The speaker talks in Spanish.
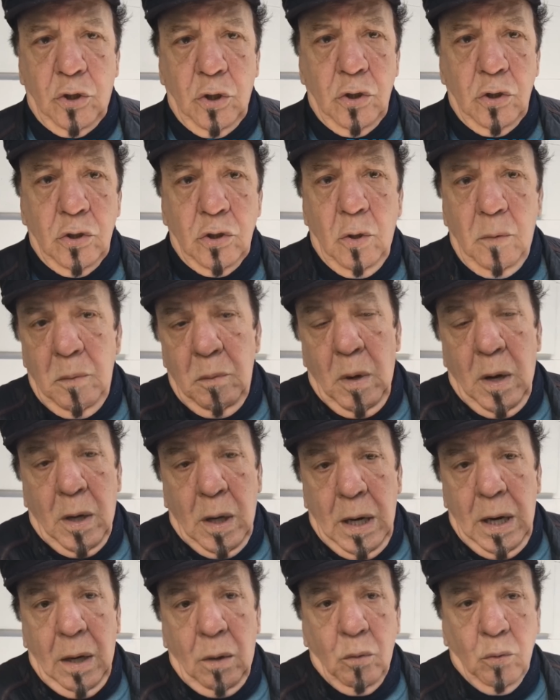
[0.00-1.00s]
Estoy yo vivo
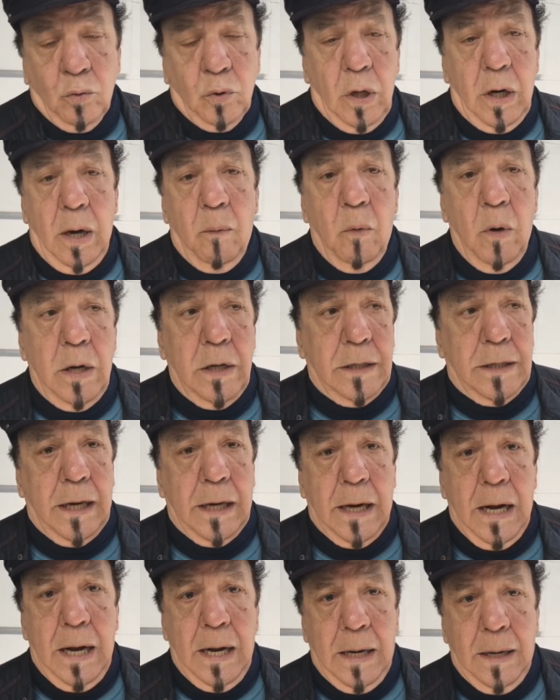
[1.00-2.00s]
acá justo a la
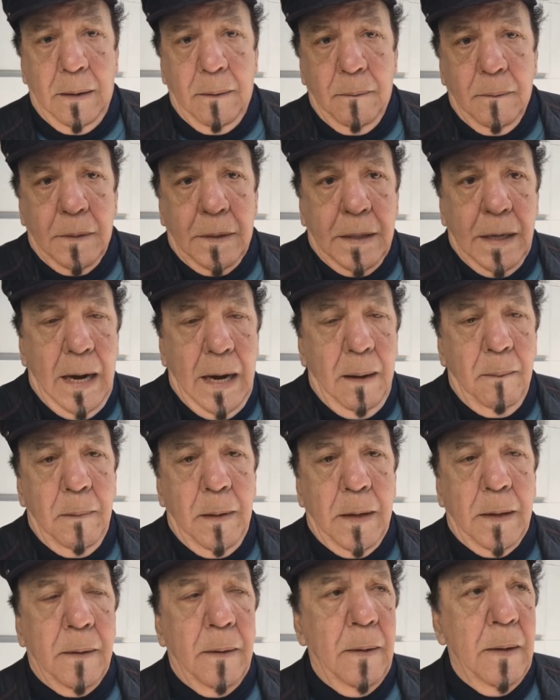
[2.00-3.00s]
vuelta, acá en
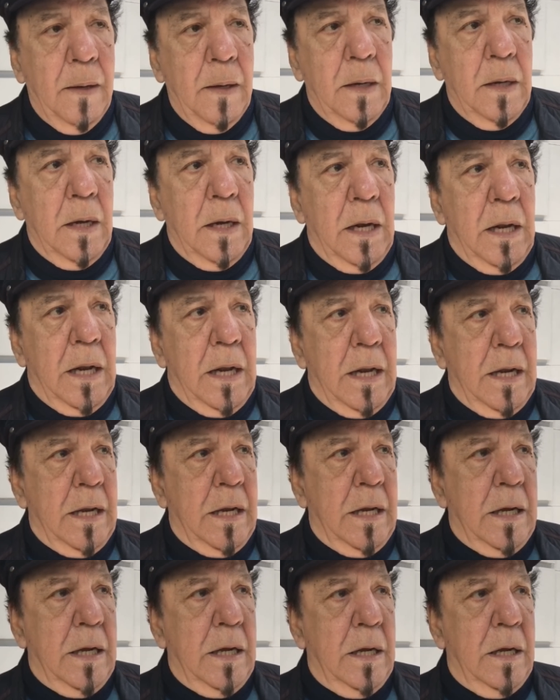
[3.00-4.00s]
Kramer. Sí.
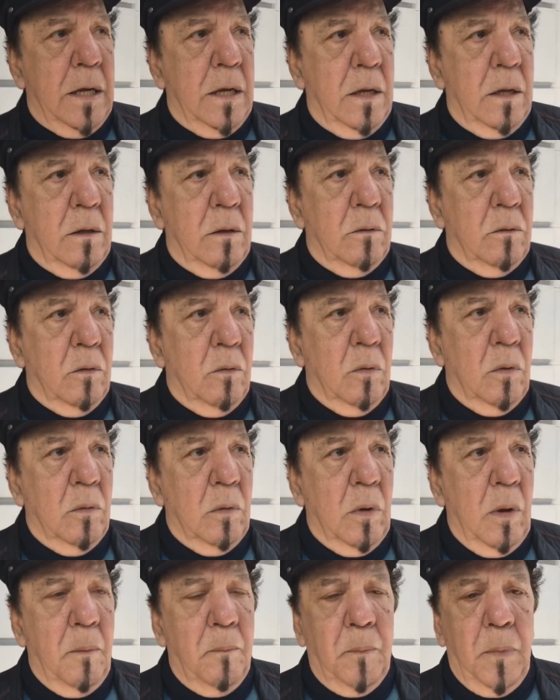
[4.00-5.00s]
Y
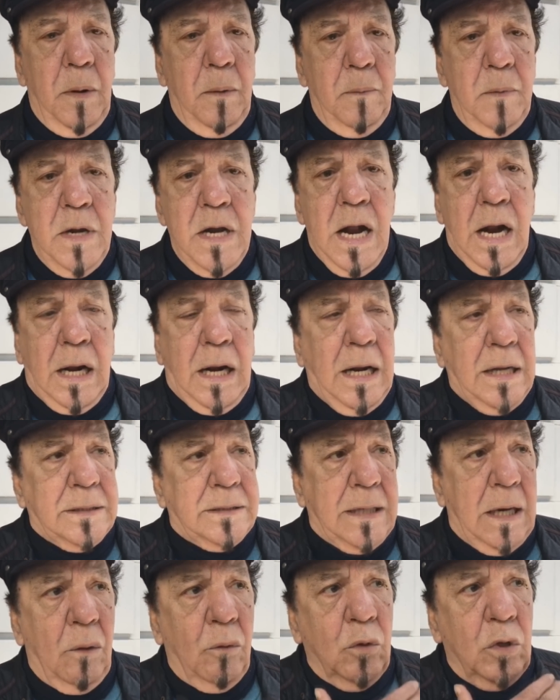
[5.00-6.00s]
eh, vine a
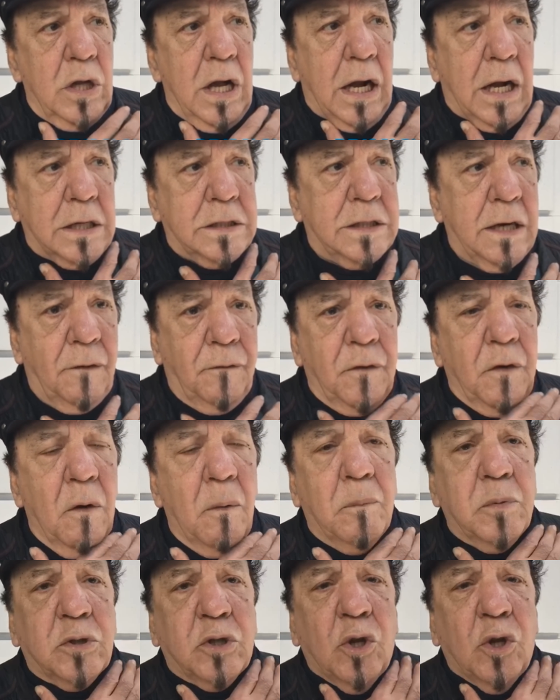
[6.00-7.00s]
casa un día que hacía
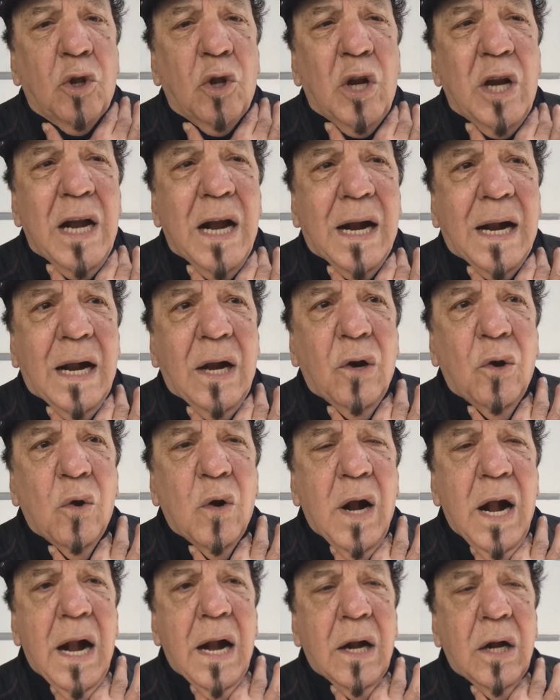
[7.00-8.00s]
frío, empezó a doler acá
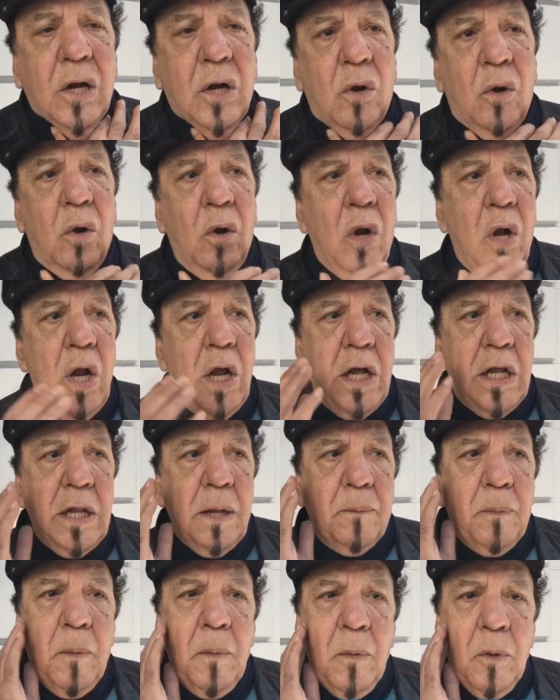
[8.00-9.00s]
los ganglios.
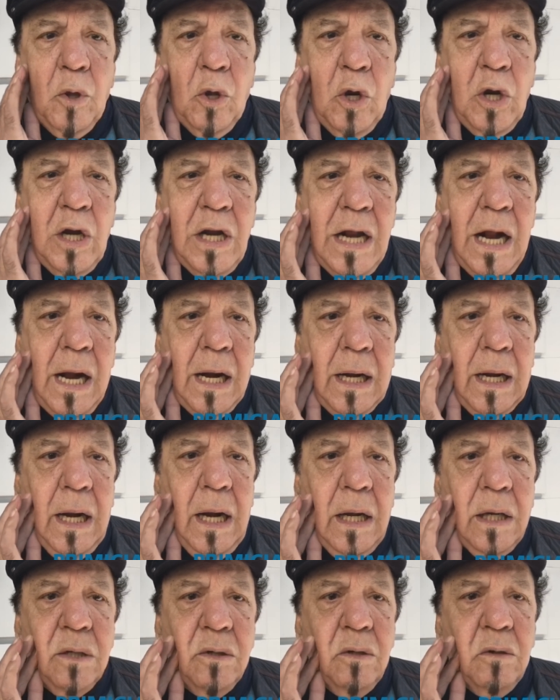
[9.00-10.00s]
Y después me dolía
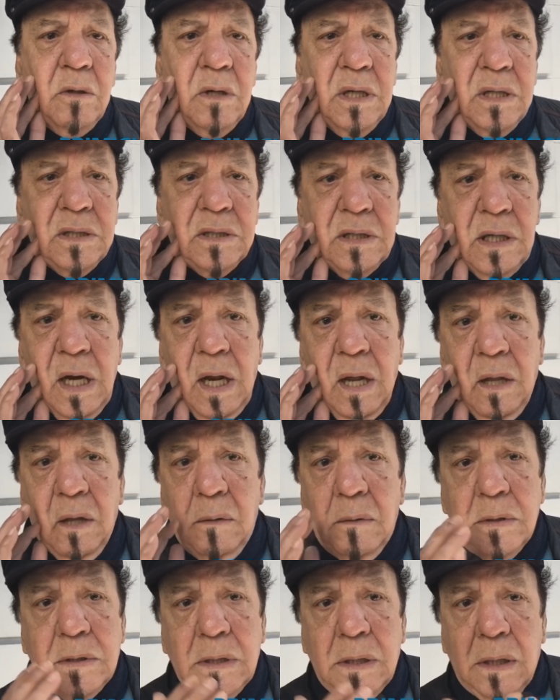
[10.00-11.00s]
acá. yo digo, ¿qué será?
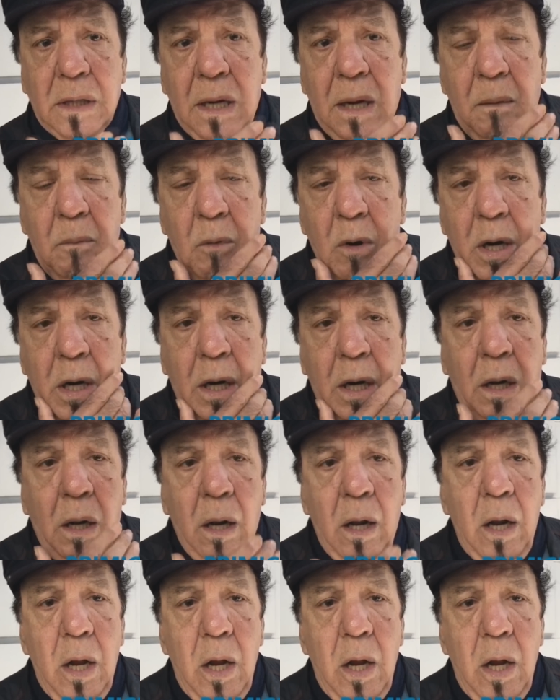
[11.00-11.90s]
¿Eso de la muela?